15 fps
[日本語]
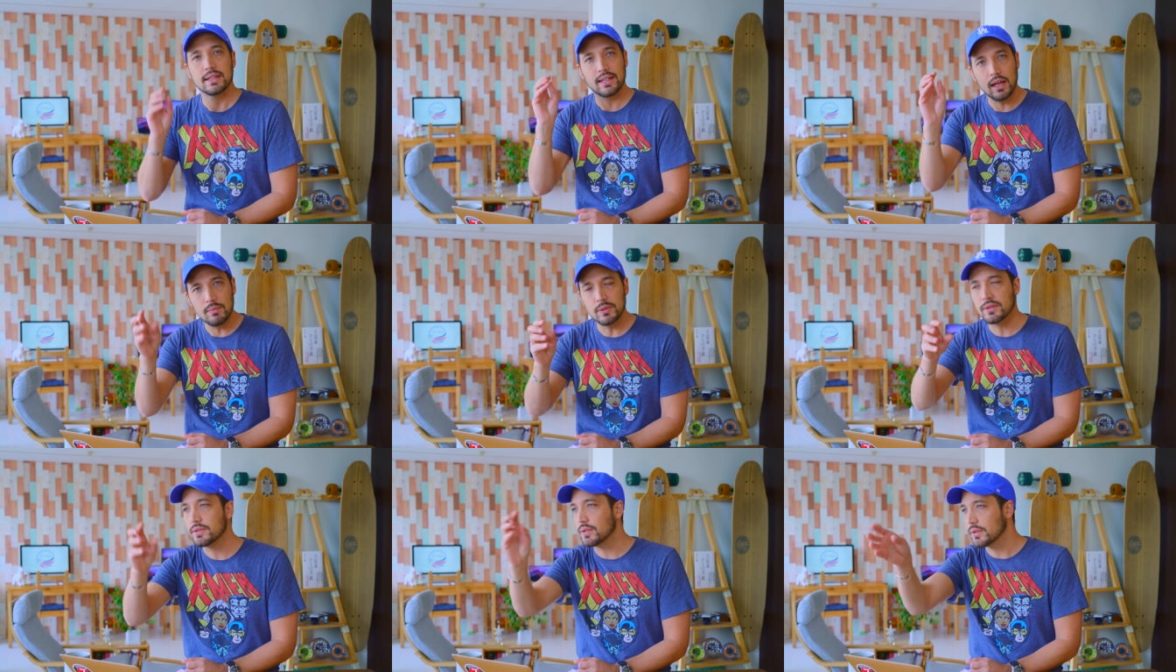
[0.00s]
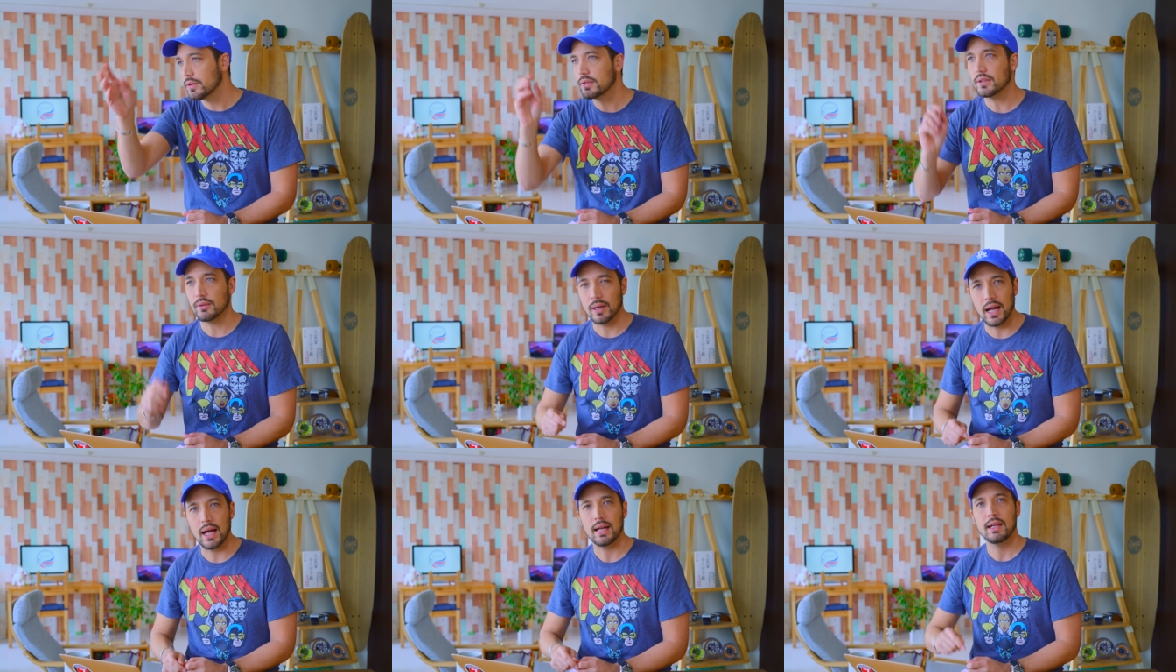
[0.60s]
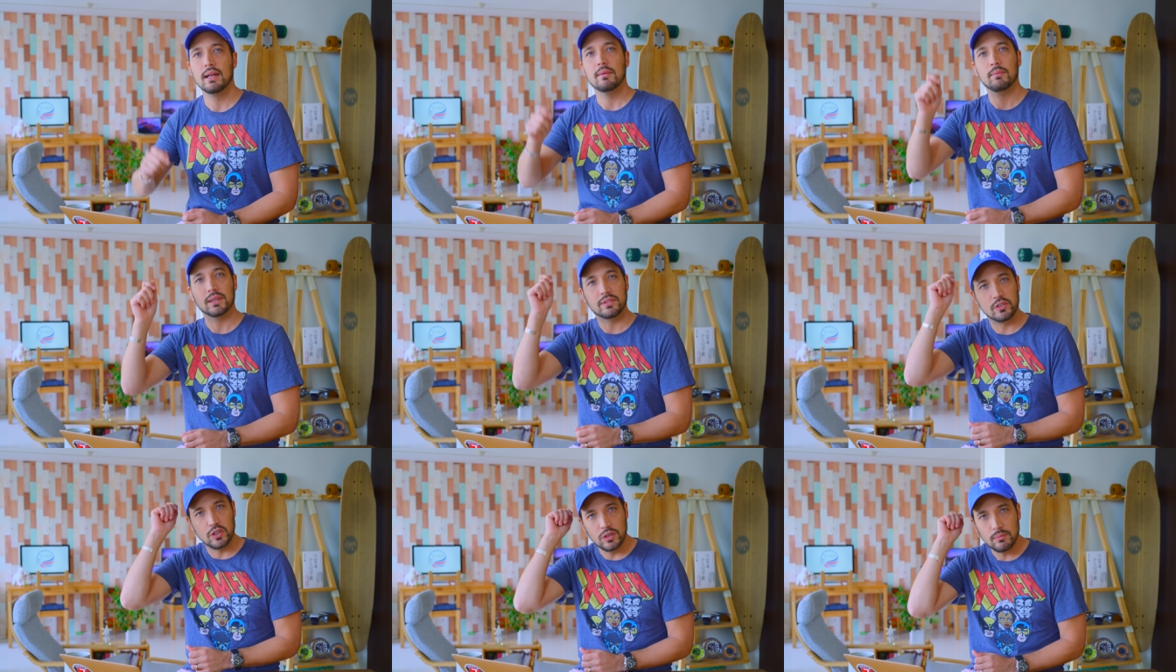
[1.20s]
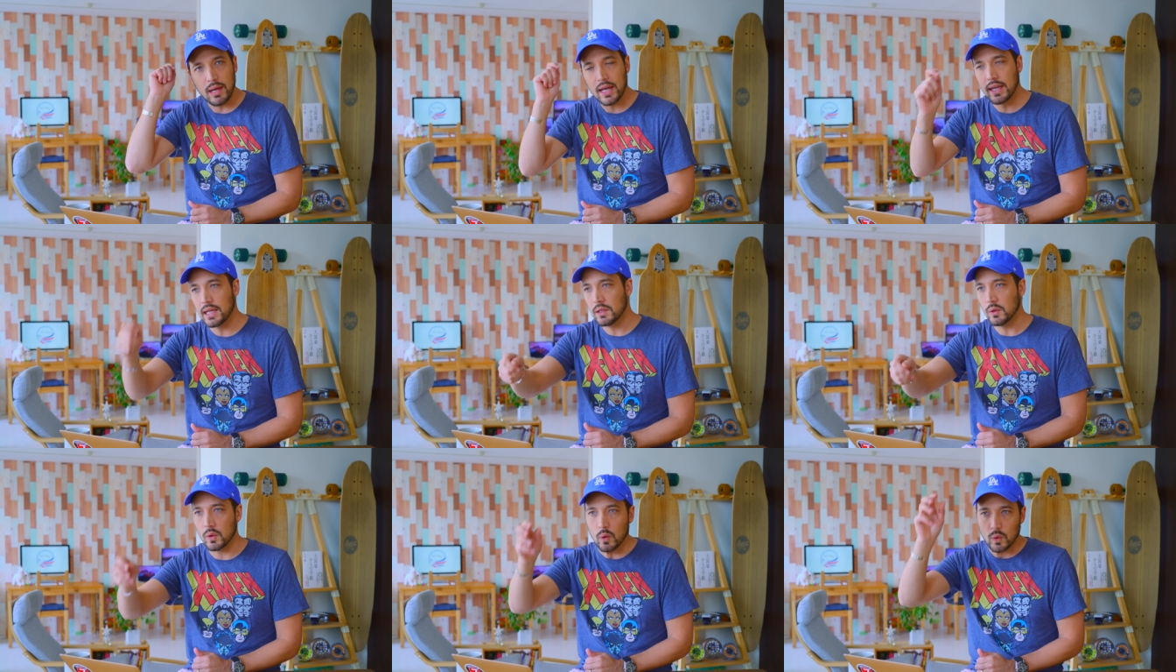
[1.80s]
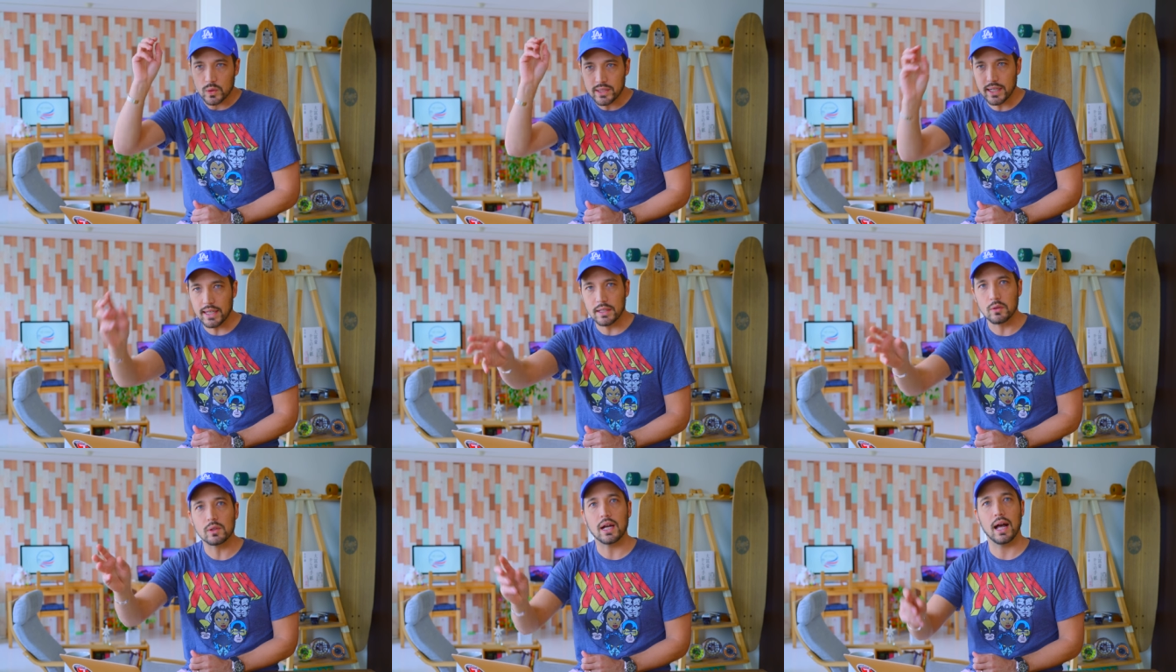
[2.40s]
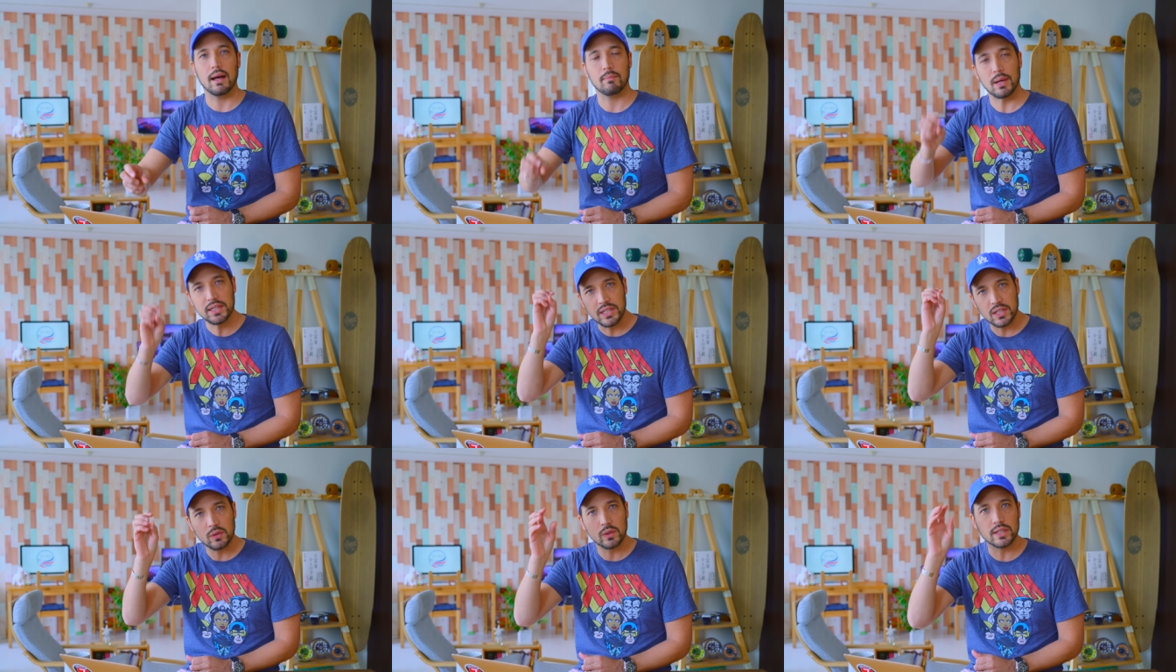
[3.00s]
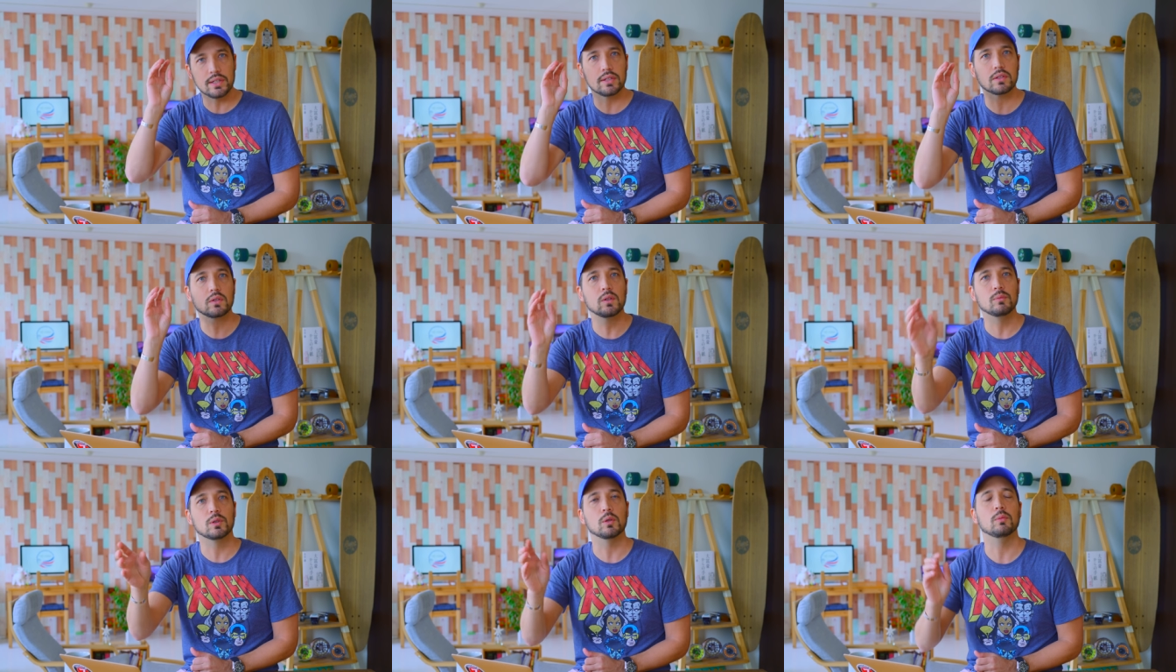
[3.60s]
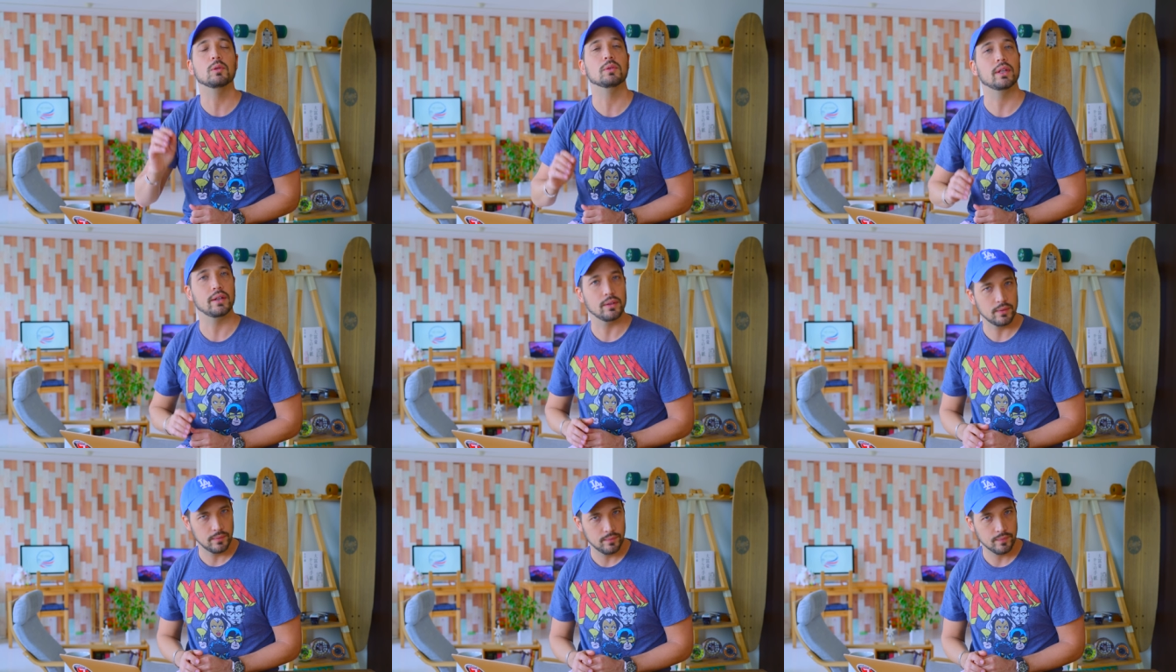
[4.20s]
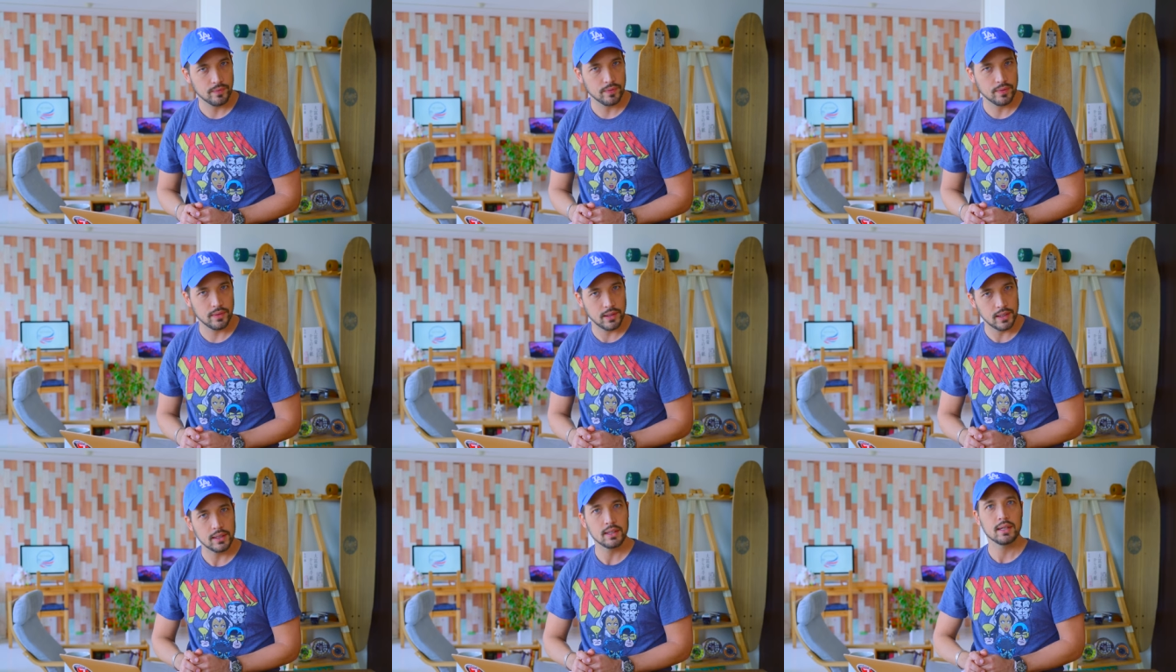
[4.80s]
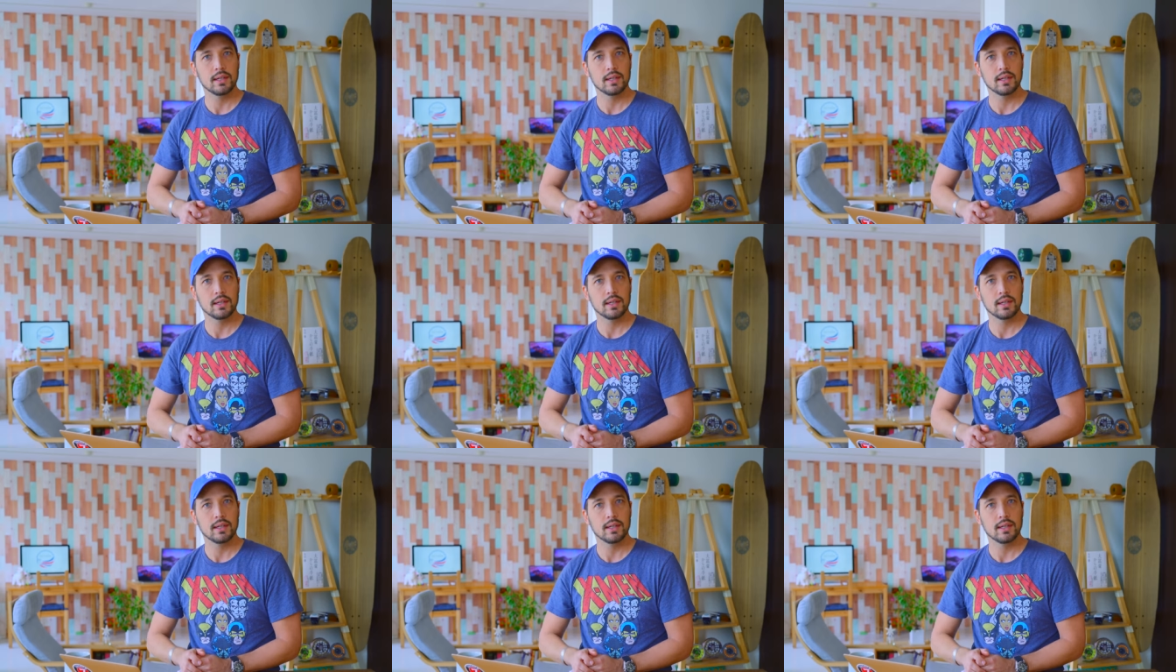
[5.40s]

多分その人は10万円をお酒とかパチンコに突っ込むと思うんだよ。ね、